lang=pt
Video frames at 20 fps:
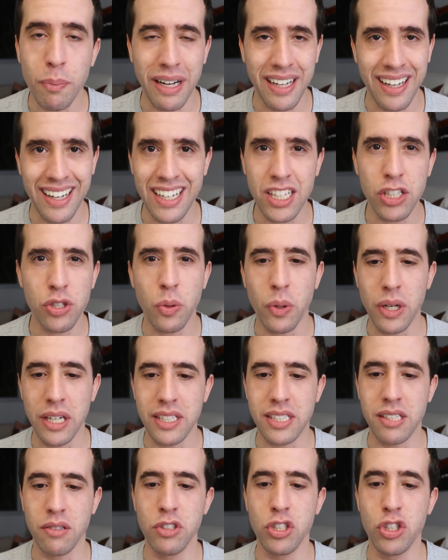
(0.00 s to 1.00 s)
para a grande
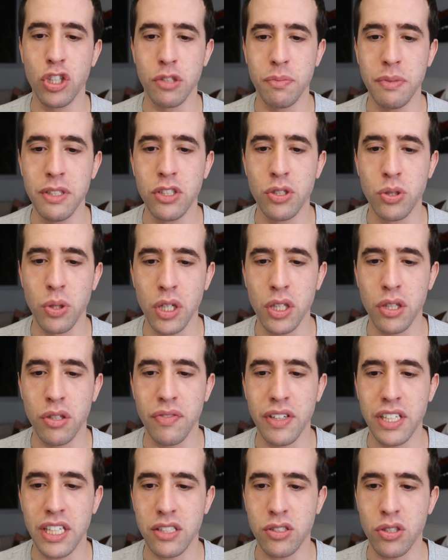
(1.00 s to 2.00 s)
correção de
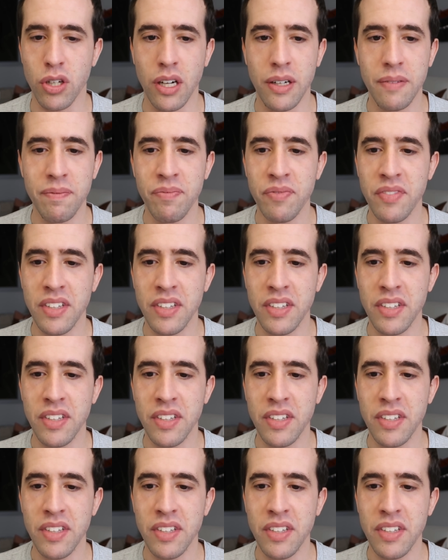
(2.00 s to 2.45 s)
2018, veja só.